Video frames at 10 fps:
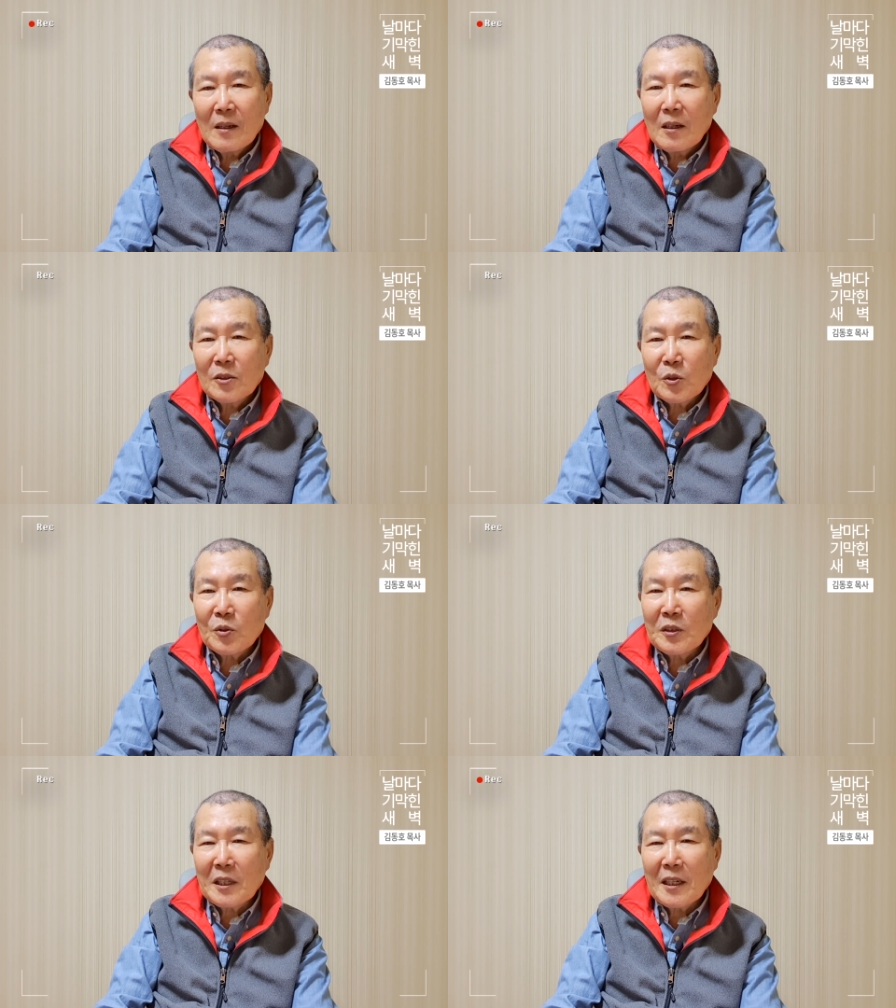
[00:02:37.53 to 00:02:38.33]
어,
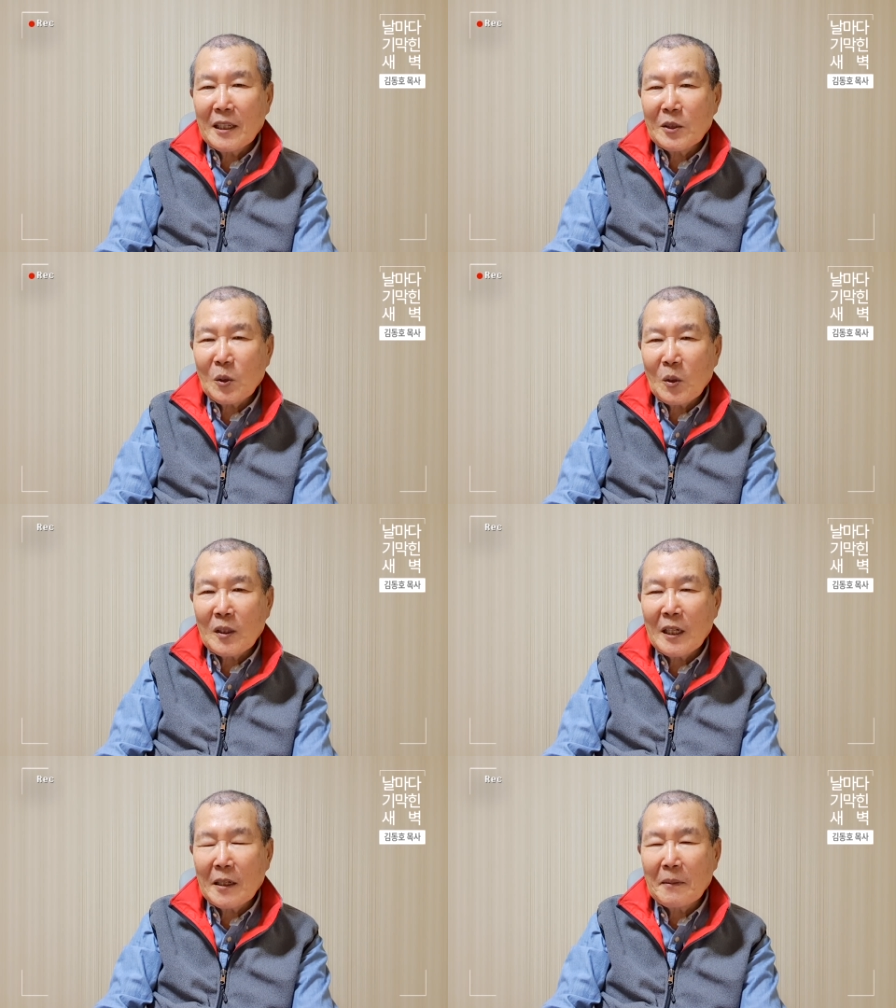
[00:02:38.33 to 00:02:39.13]
순식간에
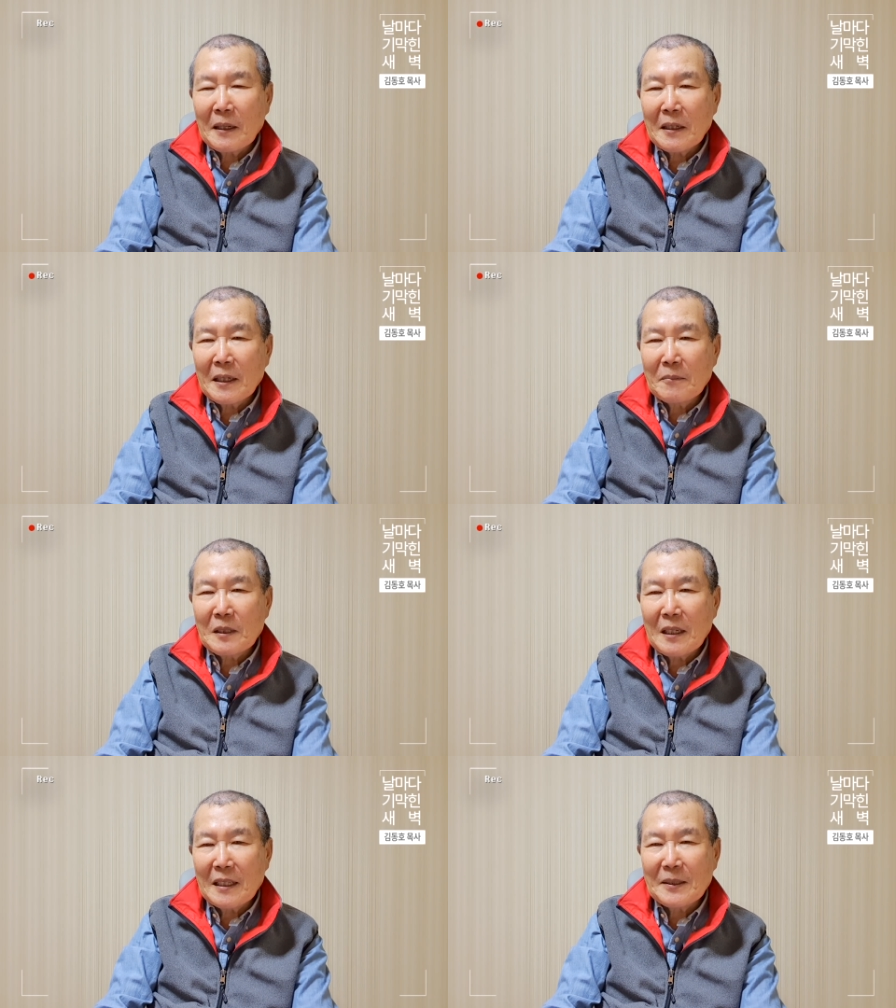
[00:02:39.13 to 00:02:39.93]
소원을 하나밖에 남지
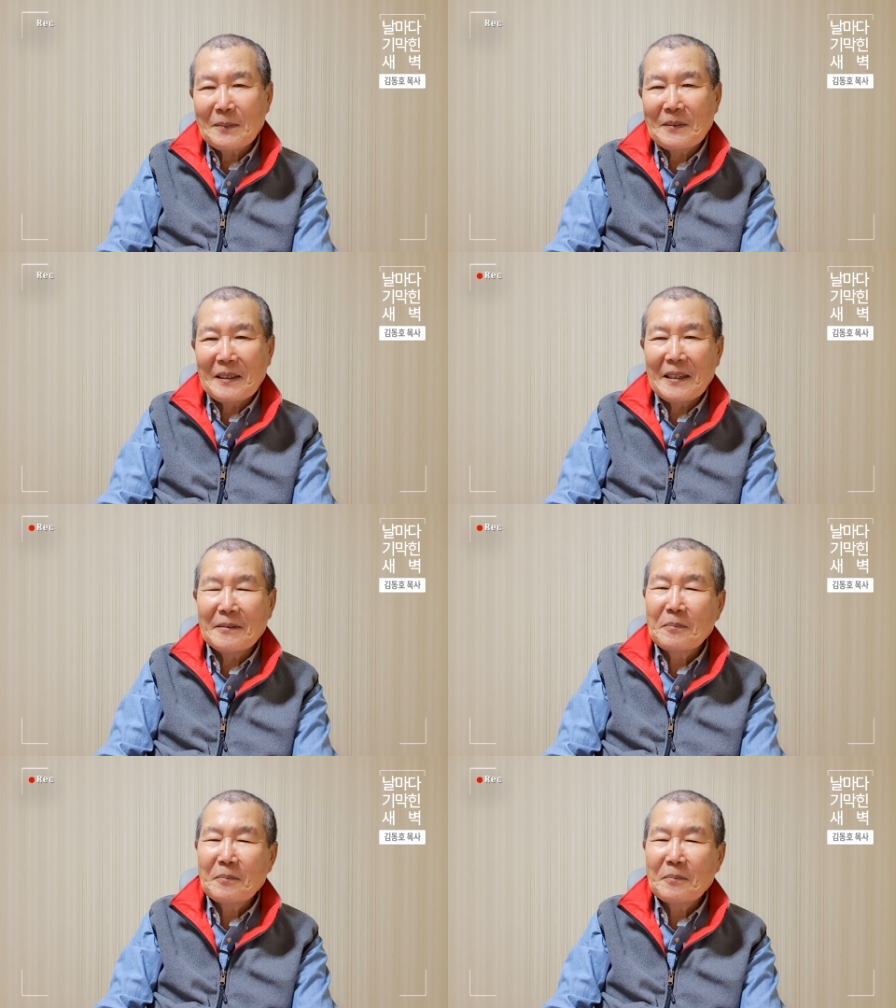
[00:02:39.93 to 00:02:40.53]
않았습니다.